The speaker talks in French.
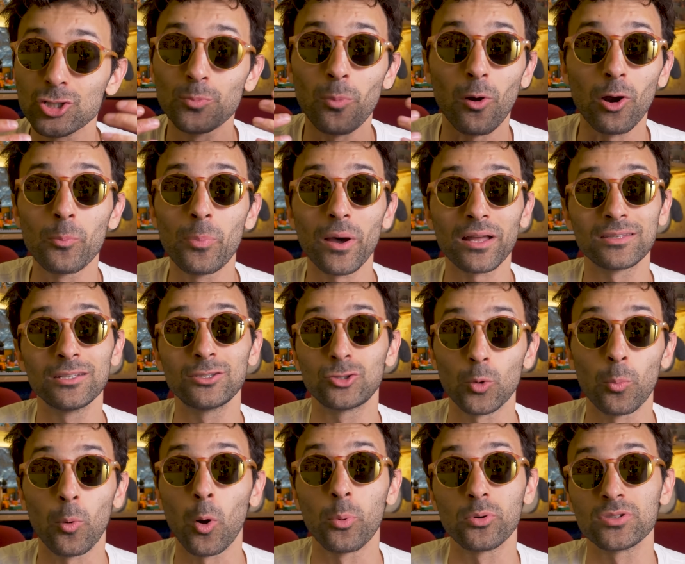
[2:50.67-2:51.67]
je prends le parti de
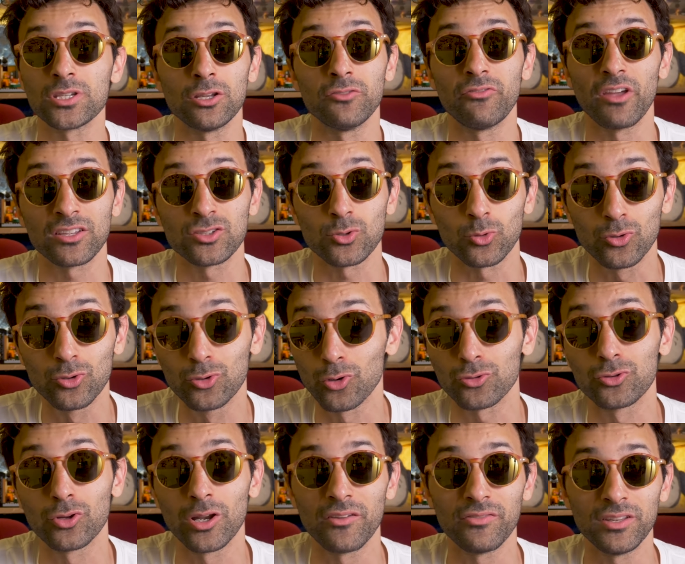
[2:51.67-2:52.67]
te proposer une version
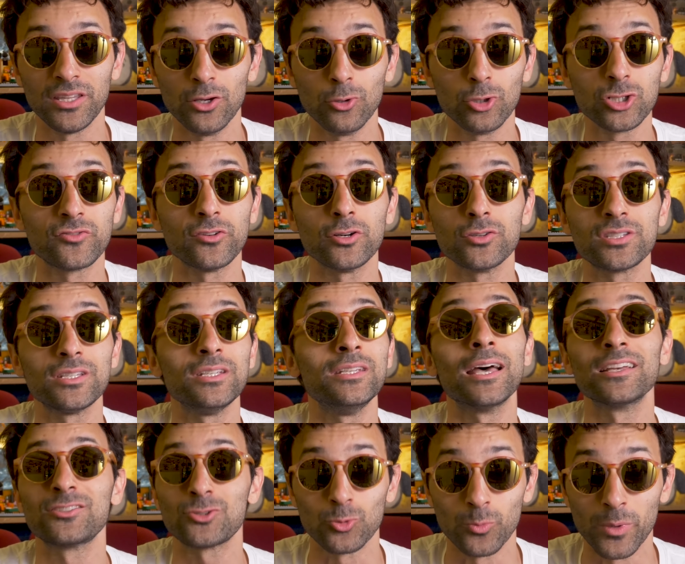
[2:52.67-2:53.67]
courte de la vidéo, je vais aussi
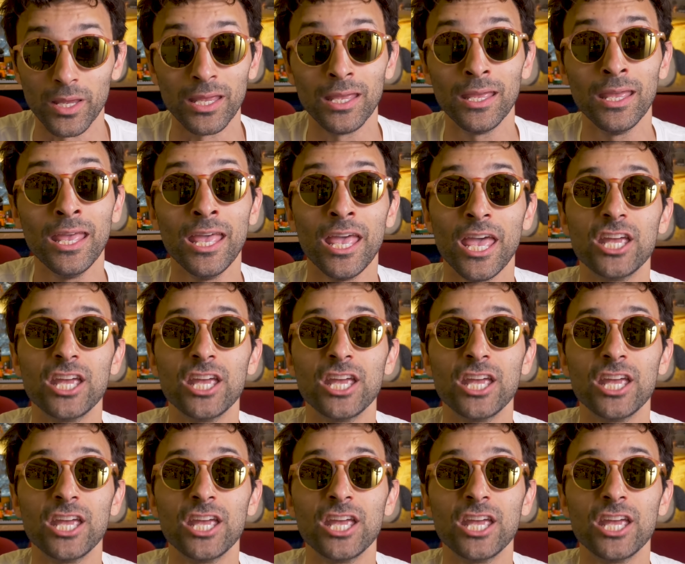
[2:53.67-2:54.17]
y assumer,